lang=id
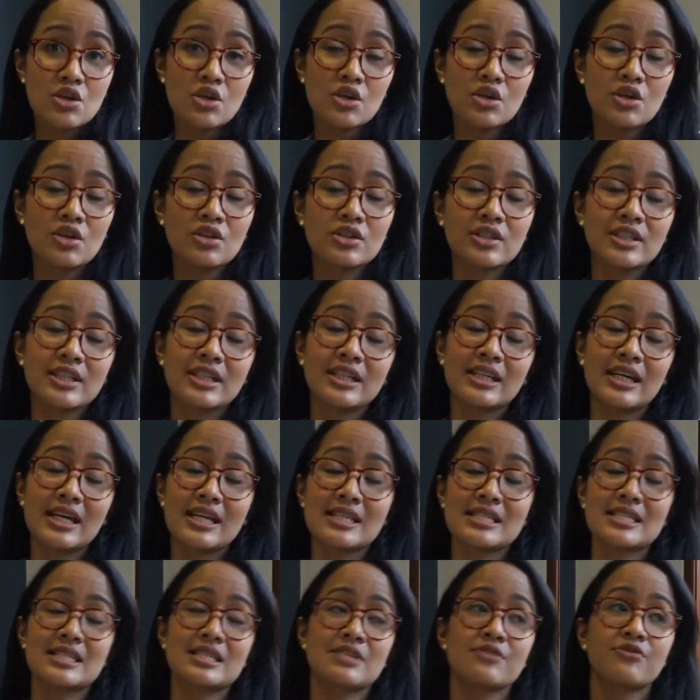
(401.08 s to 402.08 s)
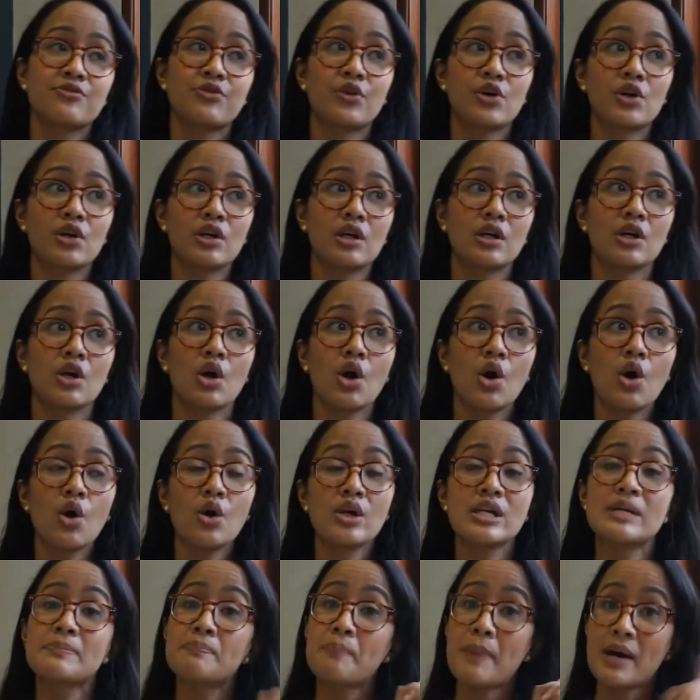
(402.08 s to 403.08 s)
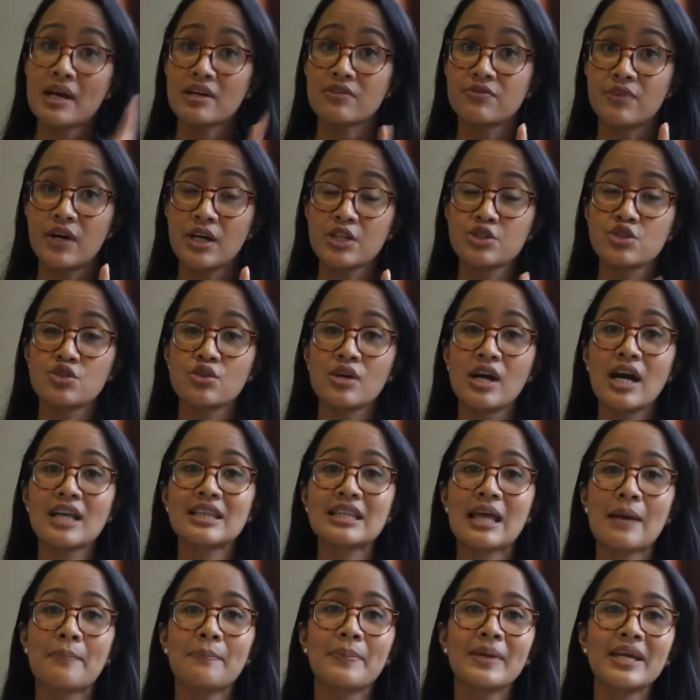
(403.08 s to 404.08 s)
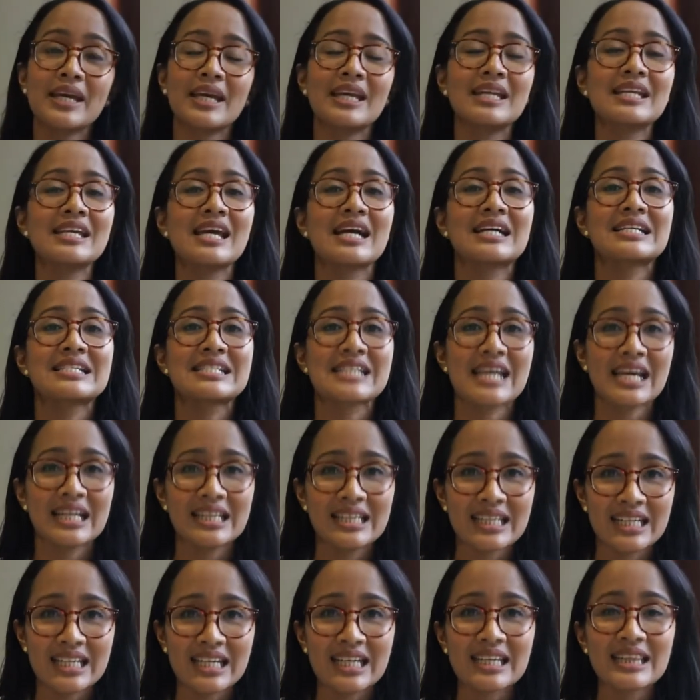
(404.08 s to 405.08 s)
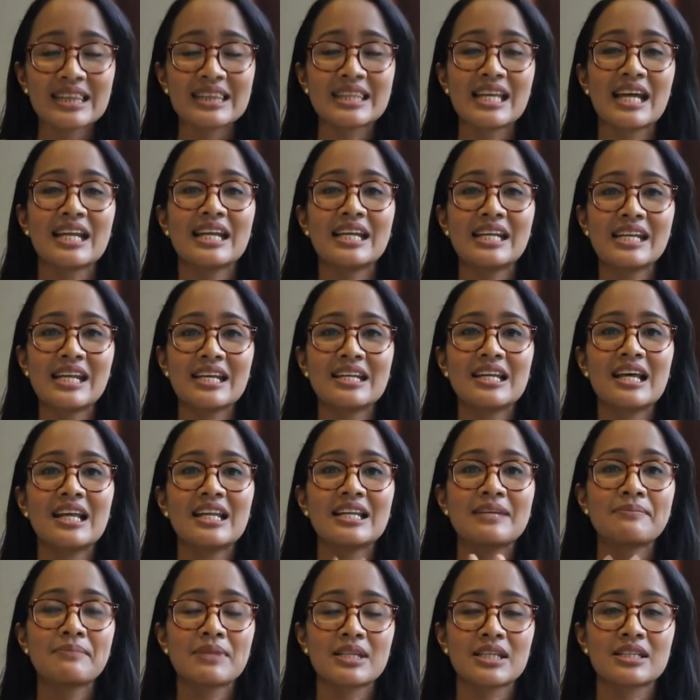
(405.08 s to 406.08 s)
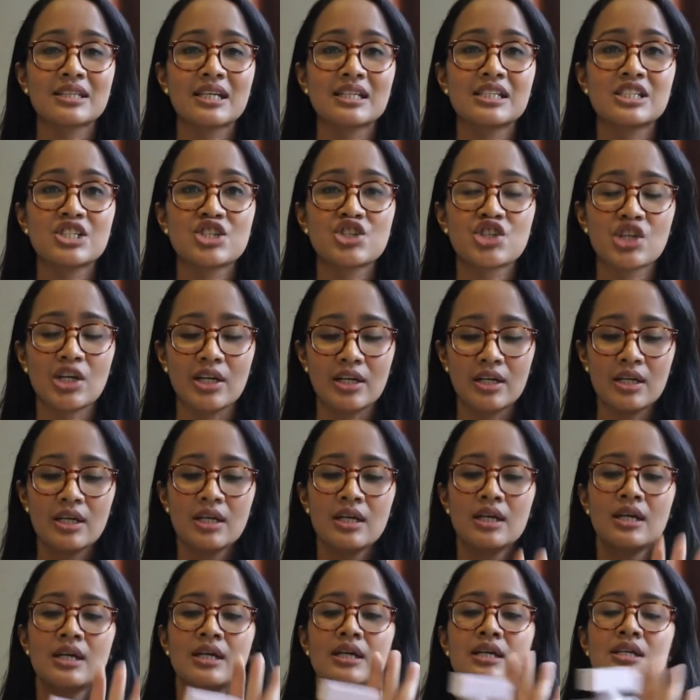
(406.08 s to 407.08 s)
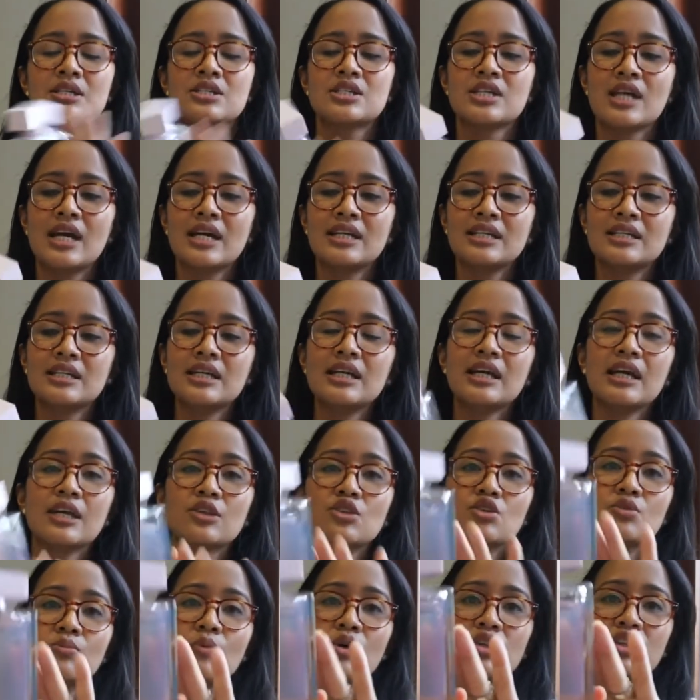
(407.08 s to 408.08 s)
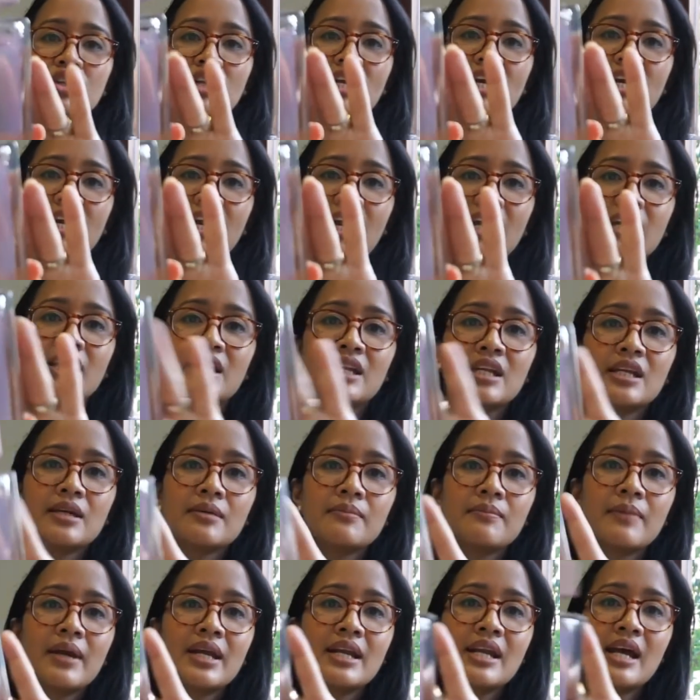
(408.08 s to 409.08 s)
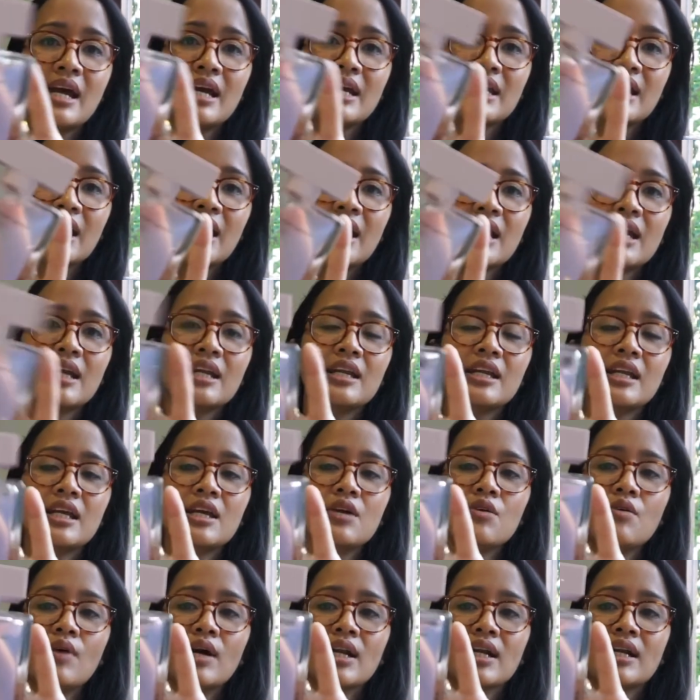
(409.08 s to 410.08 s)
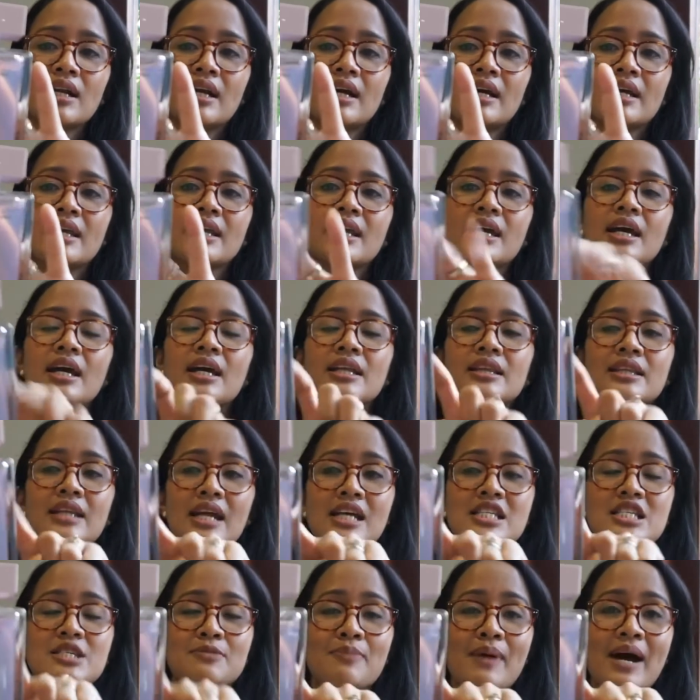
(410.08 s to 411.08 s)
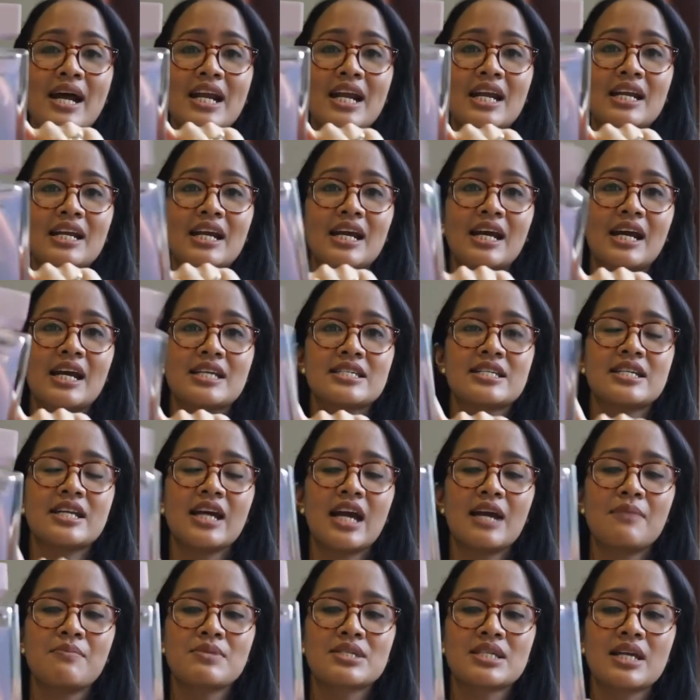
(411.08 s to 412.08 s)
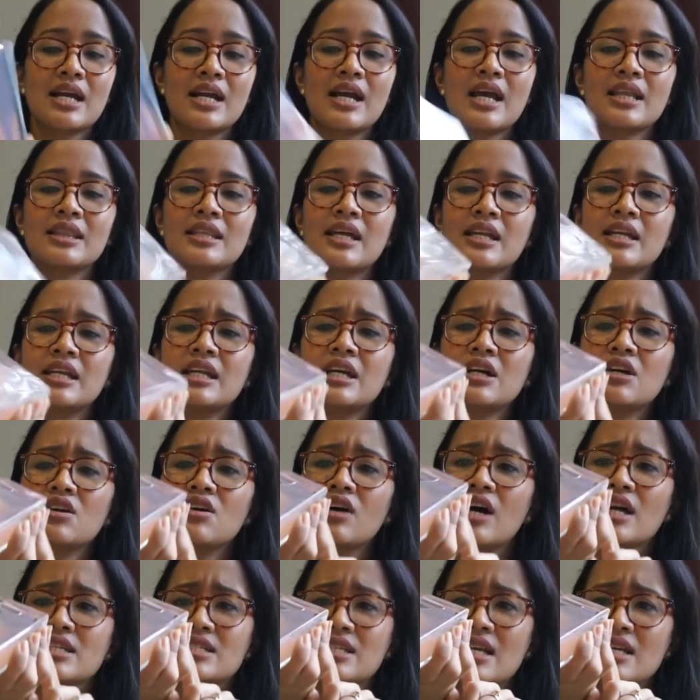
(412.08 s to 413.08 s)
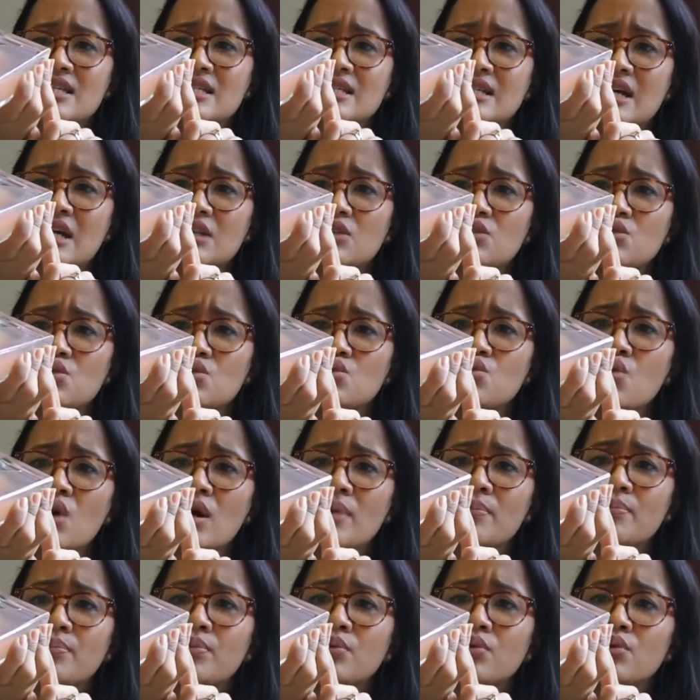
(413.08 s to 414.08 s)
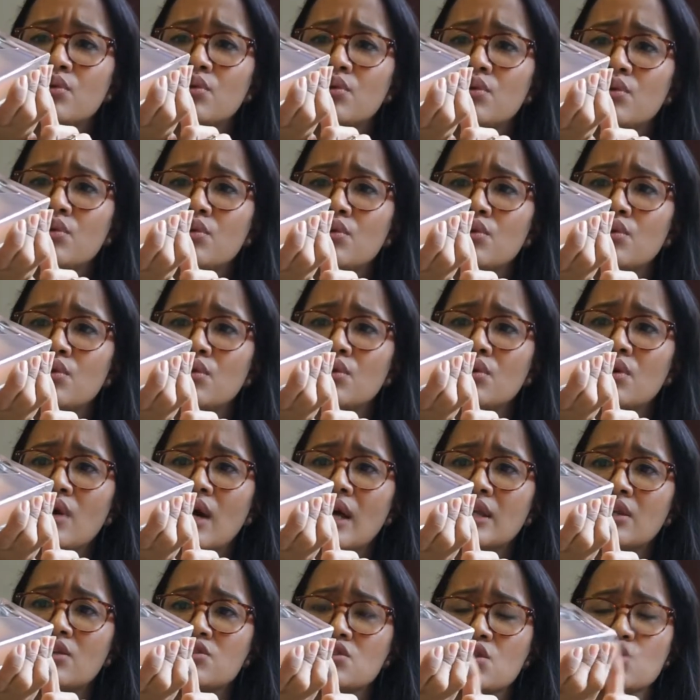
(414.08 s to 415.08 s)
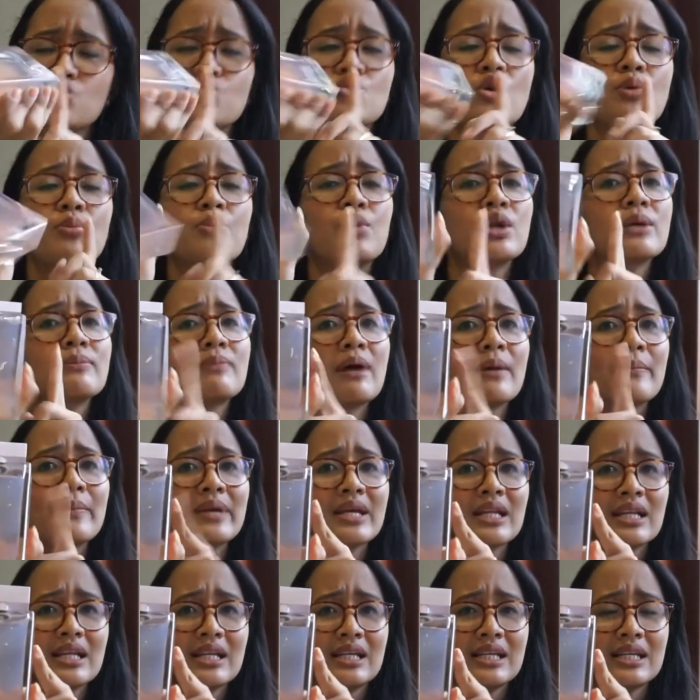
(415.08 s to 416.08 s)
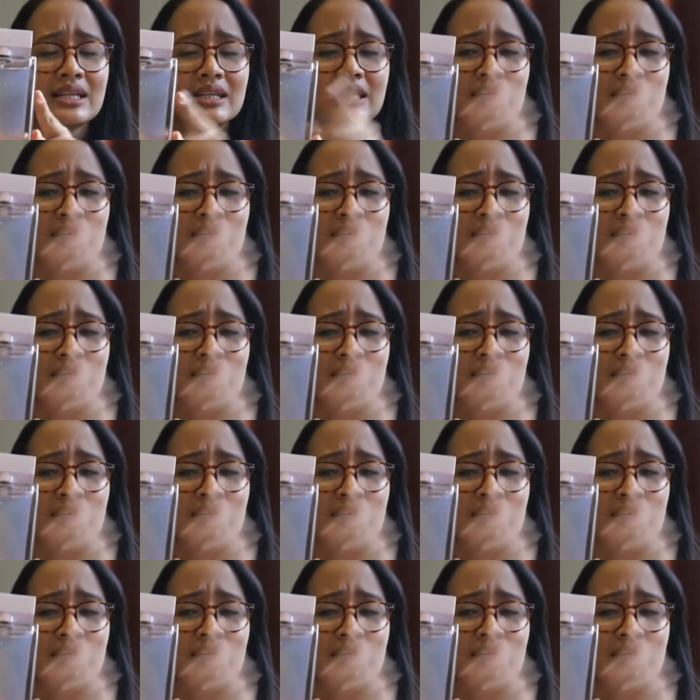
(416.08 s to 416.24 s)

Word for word: Rodriguez for her Eau de Parfum juga, tapi ini yang delicate dan ini adalah limited edition. Jadi itu botolnya kayak gini. Bedanya ini warnanya transparan ya guys, jadi kalian bisa lihat. Dan ini kalau nggak salah 120 atau 125 ml.